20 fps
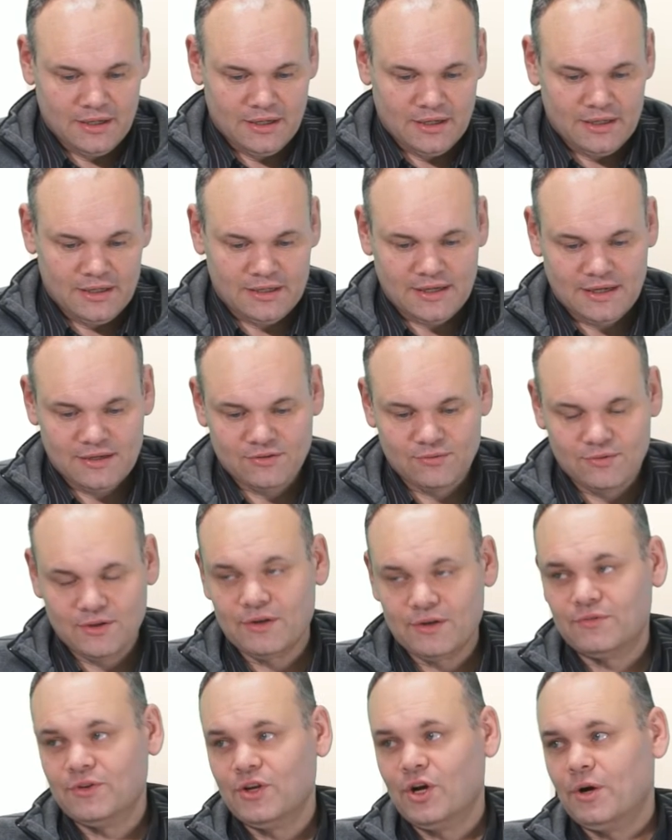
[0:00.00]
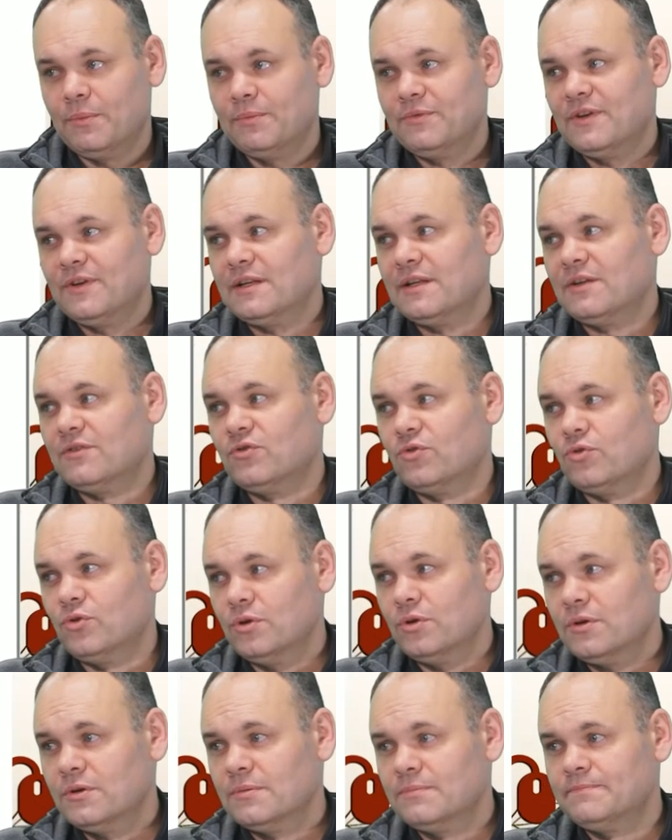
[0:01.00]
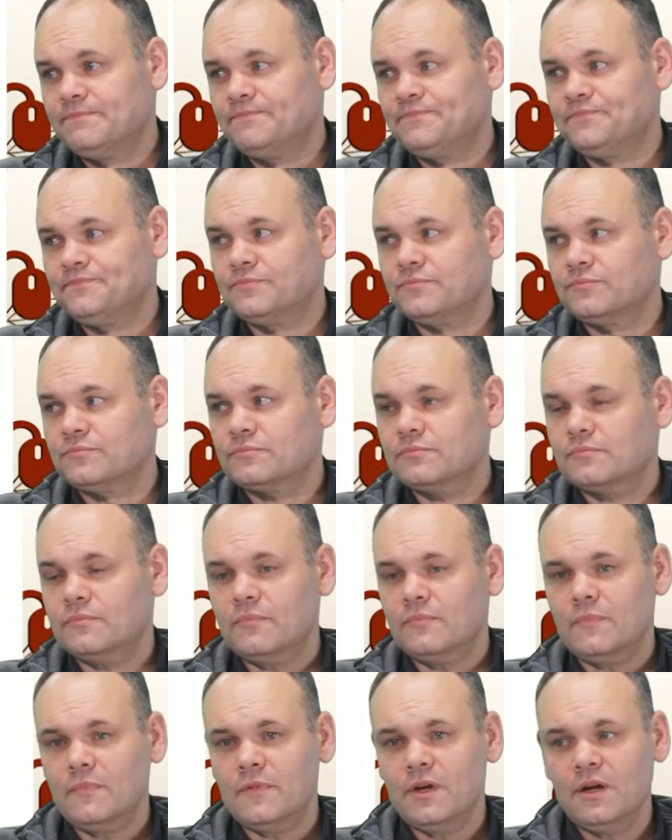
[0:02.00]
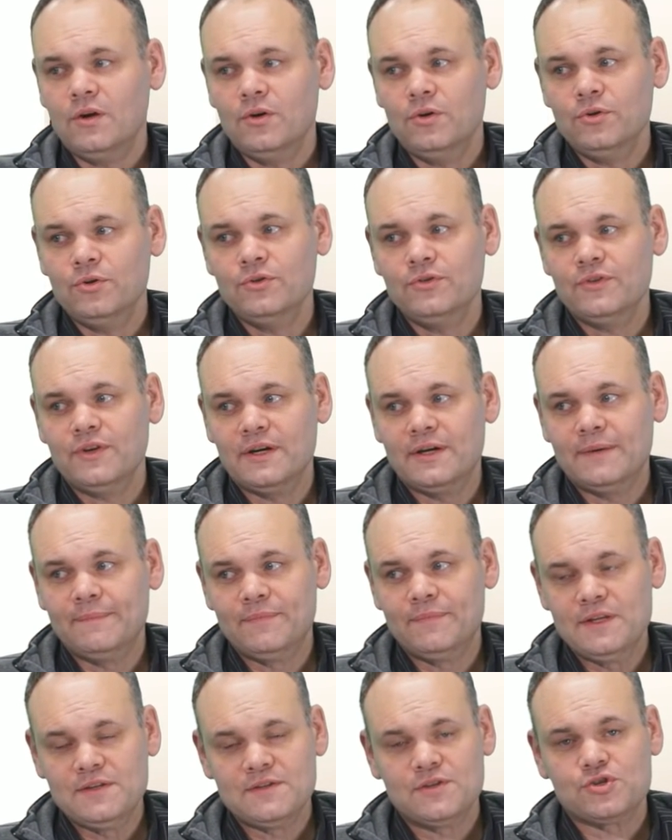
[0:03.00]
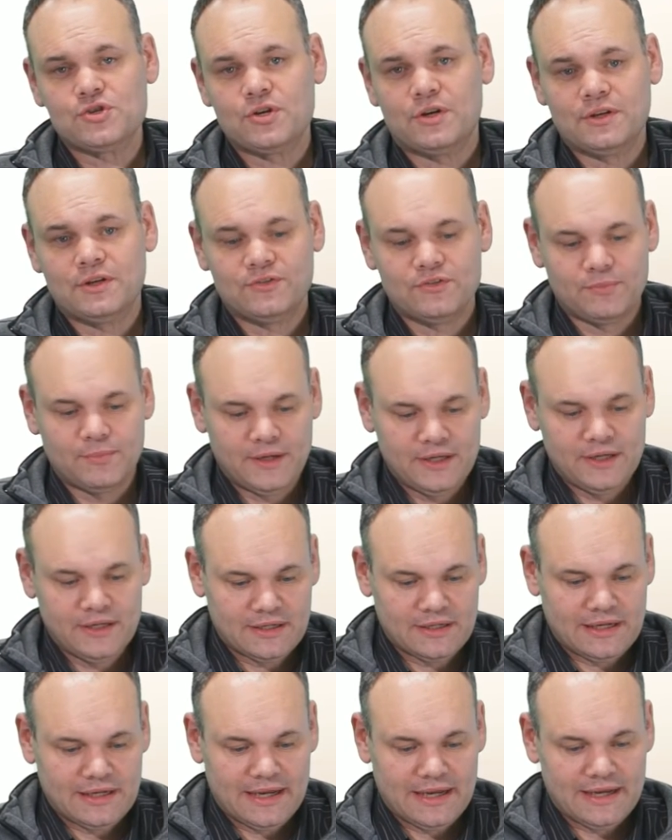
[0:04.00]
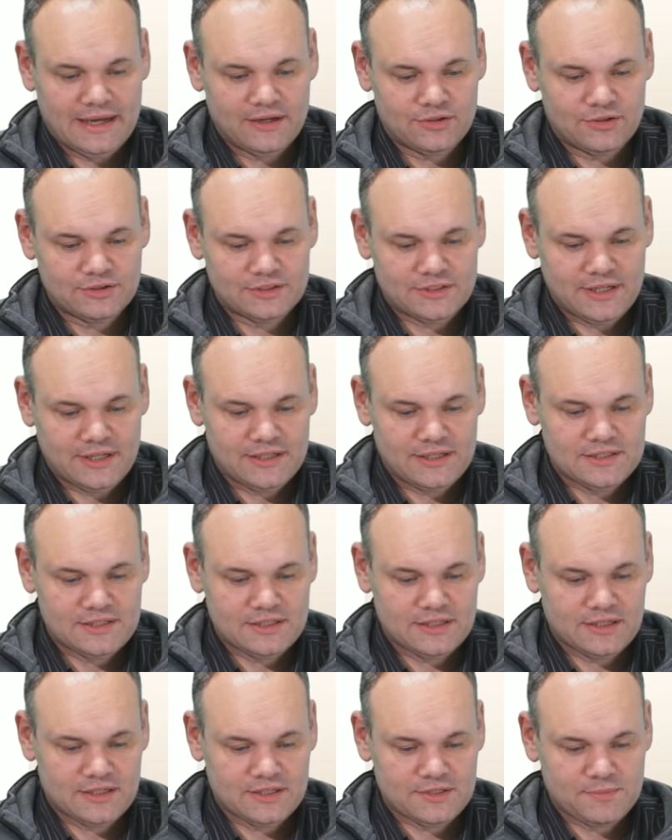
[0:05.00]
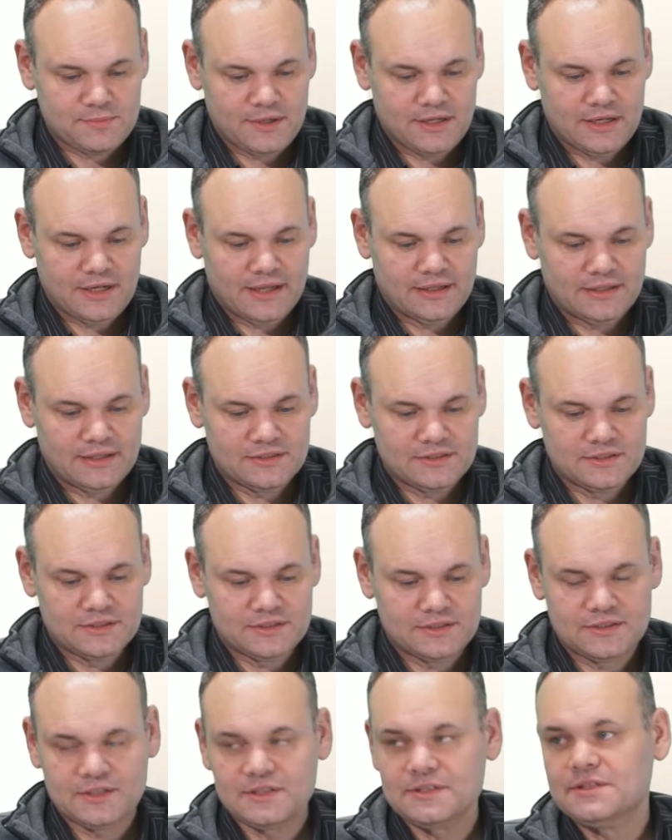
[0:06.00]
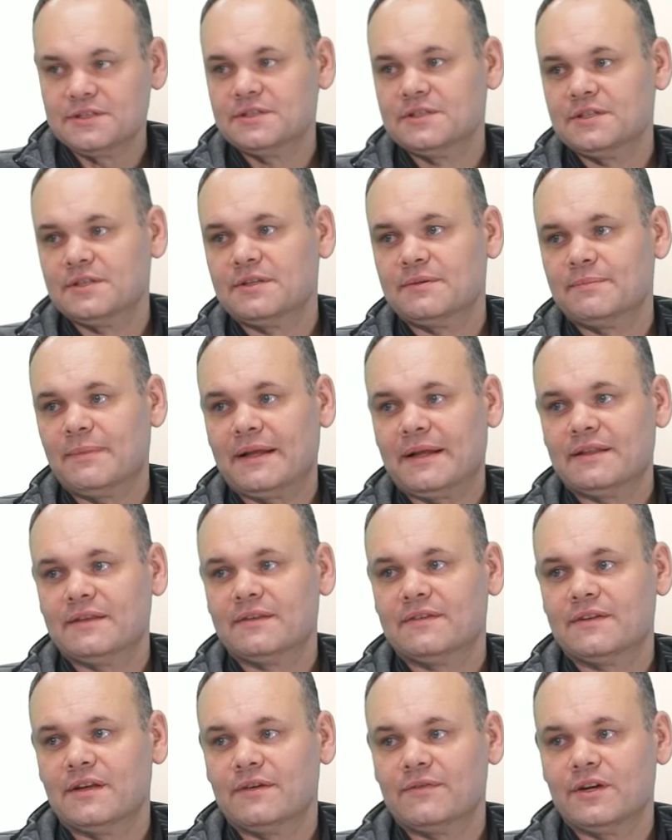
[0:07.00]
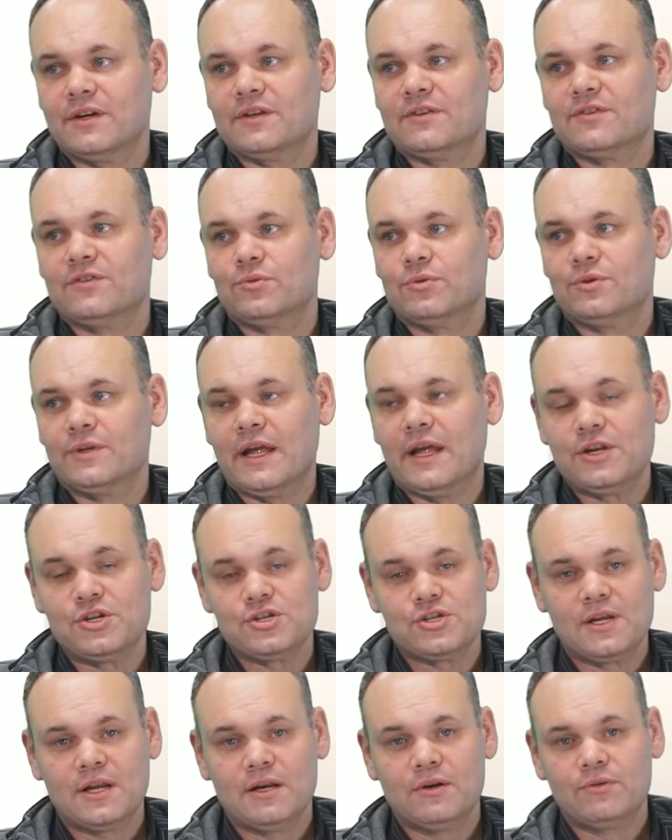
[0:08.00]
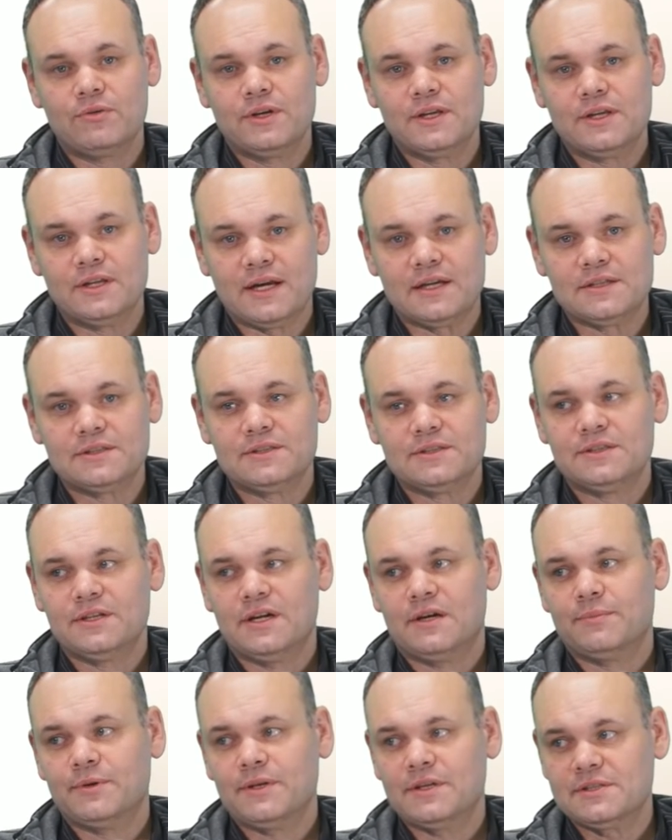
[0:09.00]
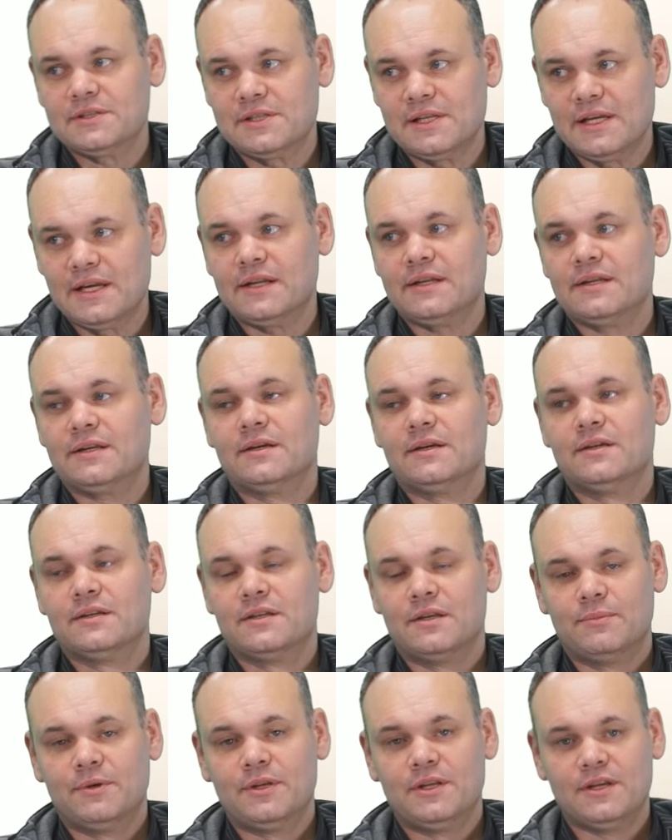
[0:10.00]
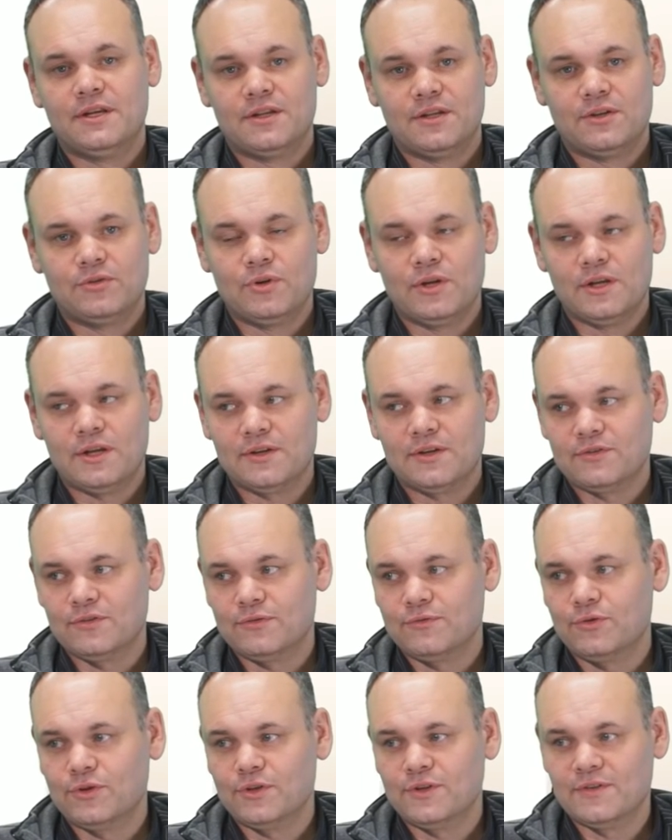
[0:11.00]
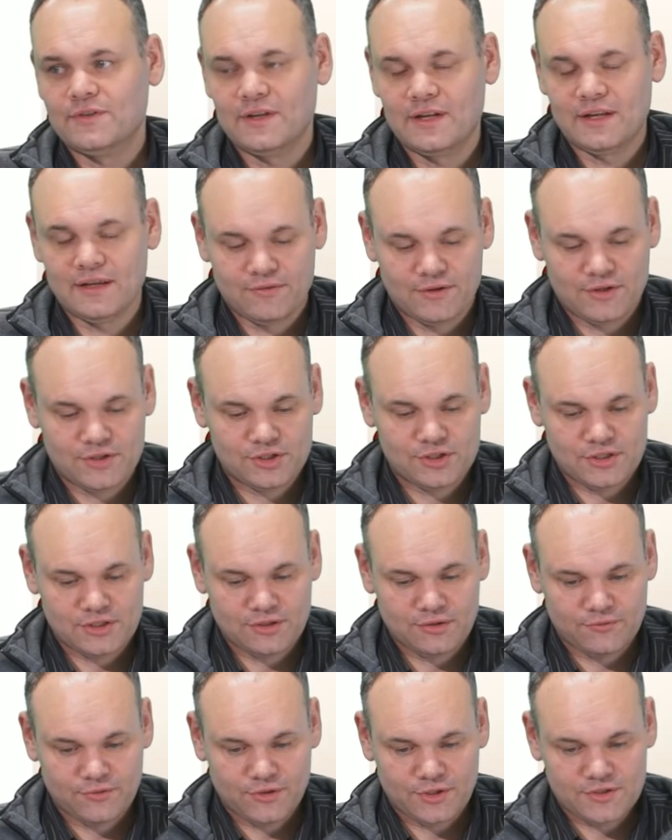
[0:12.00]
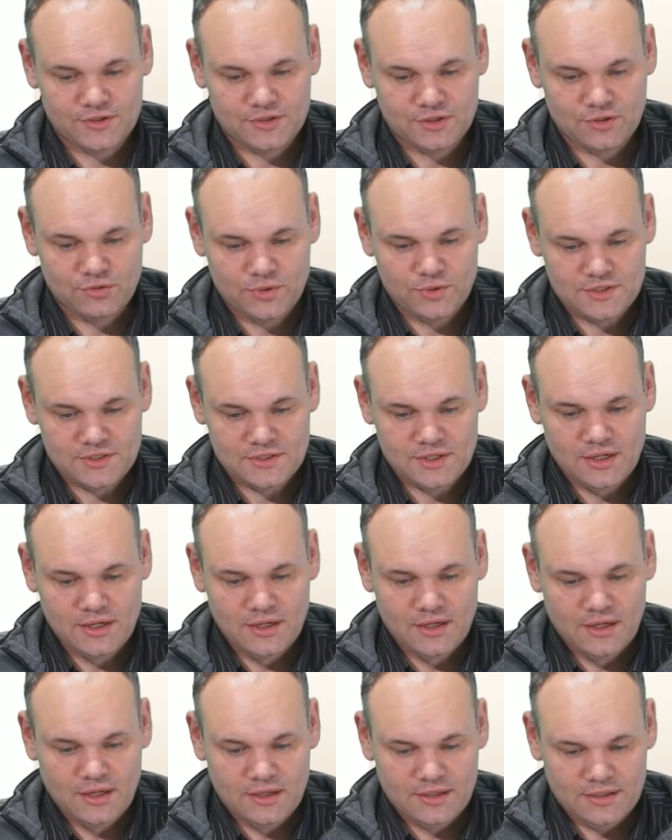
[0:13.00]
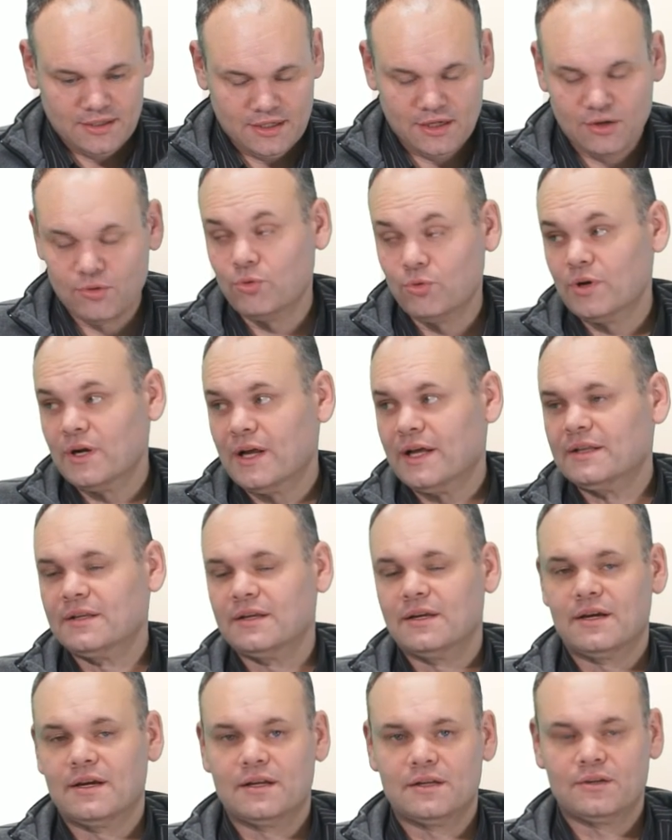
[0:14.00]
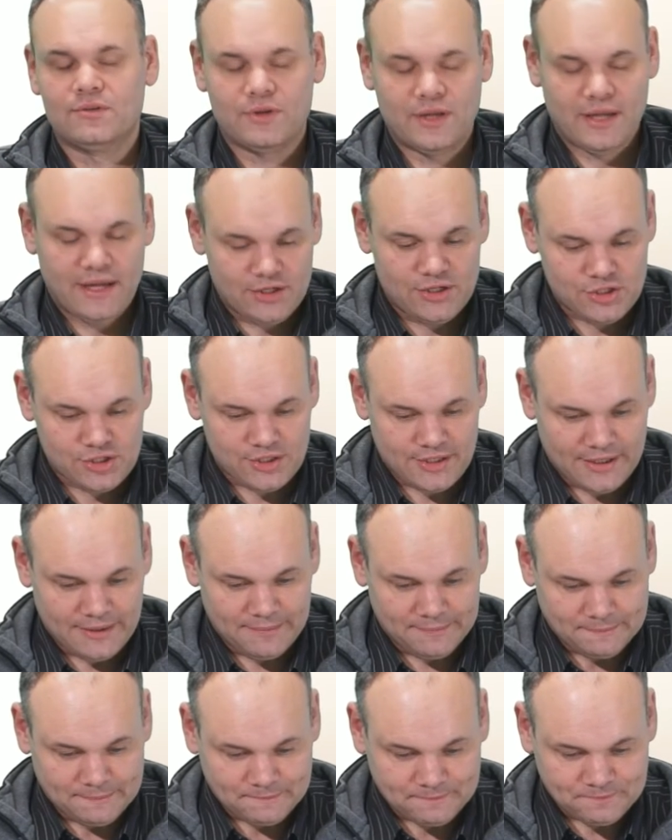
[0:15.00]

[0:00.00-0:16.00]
Ich gehe also wieder auf die Hauptseite zurück und äh, diese schaut also bei Ihnen gleich aus. Das Einzige, das bei Ihnen anders ist, ist, dass diese Buttons Navigation und Einstellung nicht da sind. Die habe ich als Lehrender, damit ich natürlich also für diese Lehrveranstaltung, für diesen Kurs Dinge hochladen kann oder einstellen.